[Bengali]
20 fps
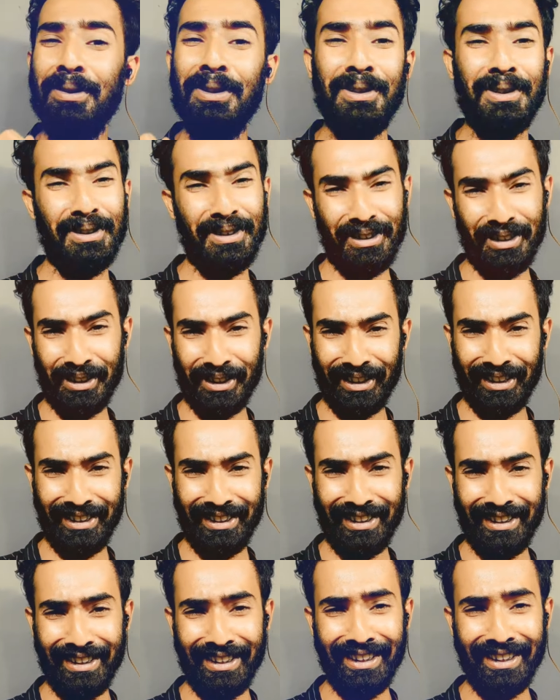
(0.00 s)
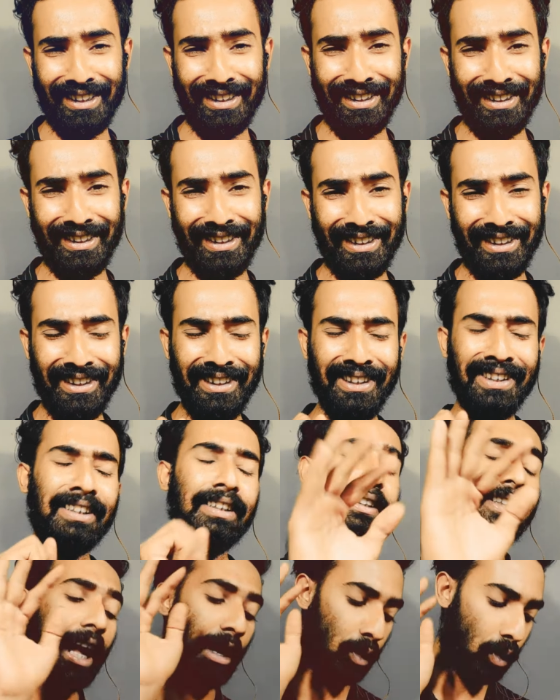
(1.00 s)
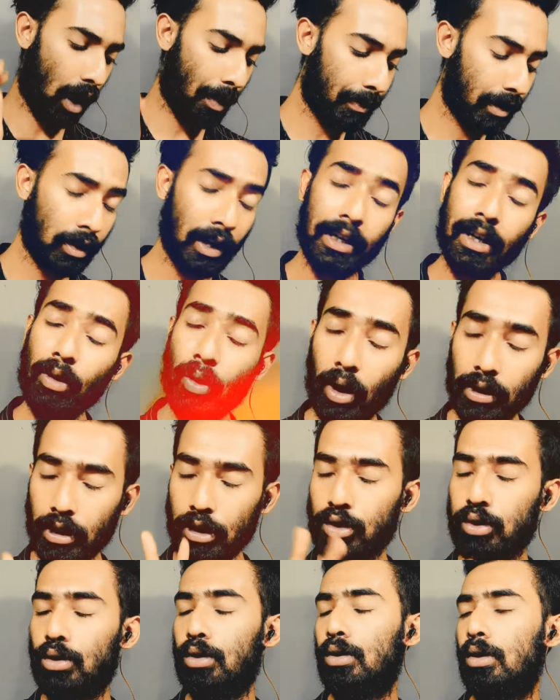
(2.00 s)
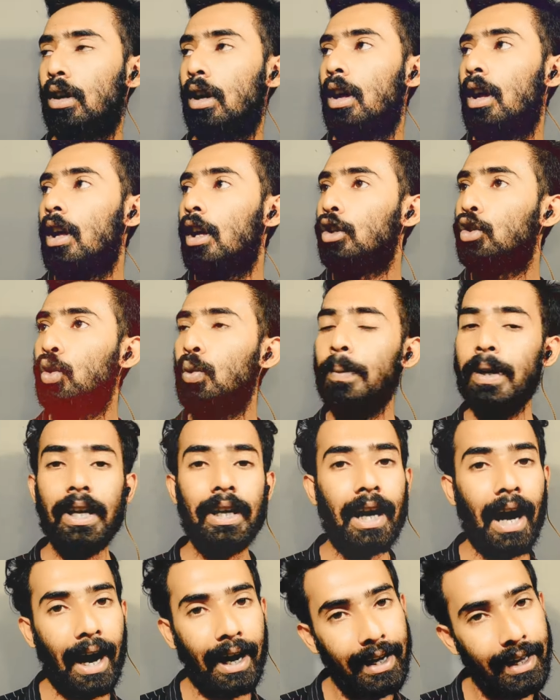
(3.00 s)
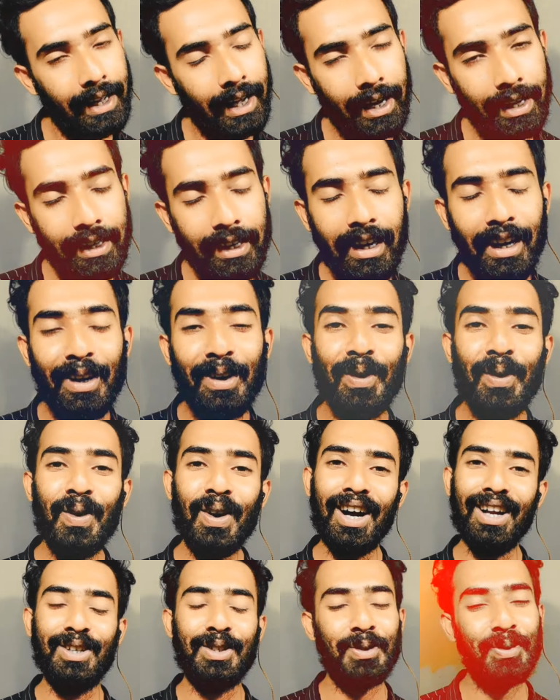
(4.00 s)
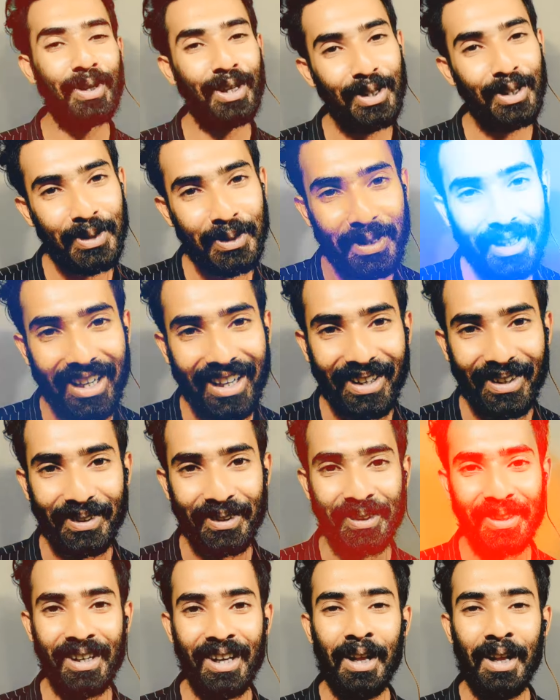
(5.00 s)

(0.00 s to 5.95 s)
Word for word: বুঝনি দেখো আমার কাটা কথা শোনো তুমি গানে গানে লেখো আর সুরে সুরে লেখো